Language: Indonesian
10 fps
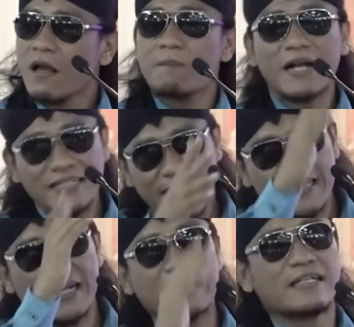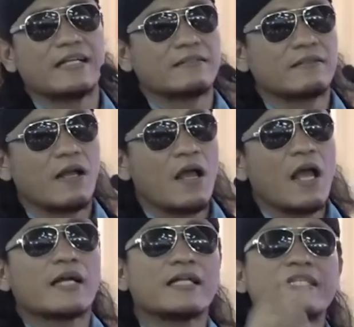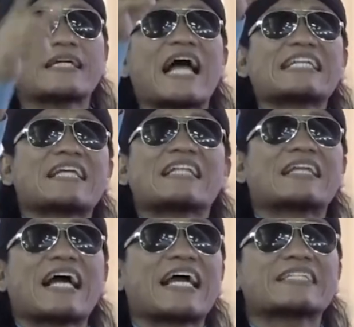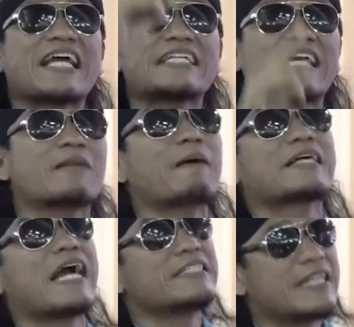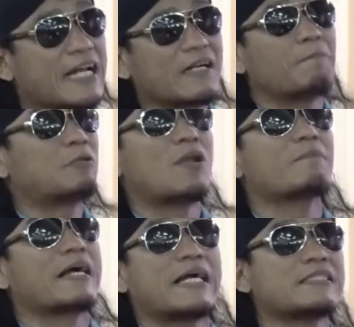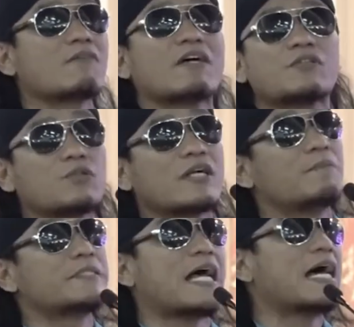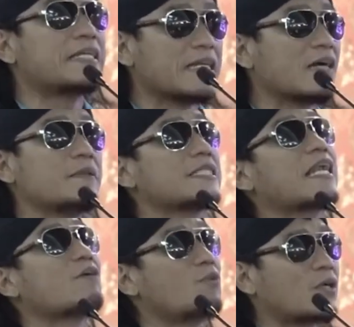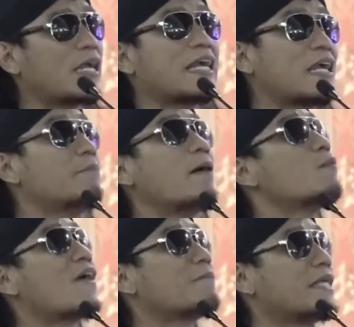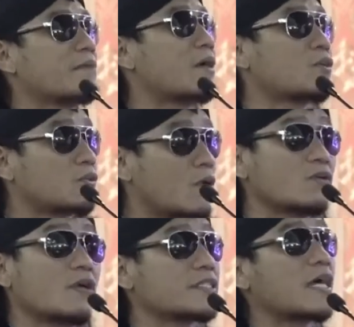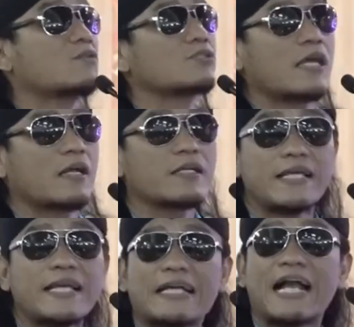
Maka saya tekankan, Ketika acara terakhir saya dengan Pak Ganjar, kebetulan Pak Ganjar waktu itu nggak bisa hadir, nggak bisa rawuh karena ada Mbak Puan menerima dokter honoris causa. Saya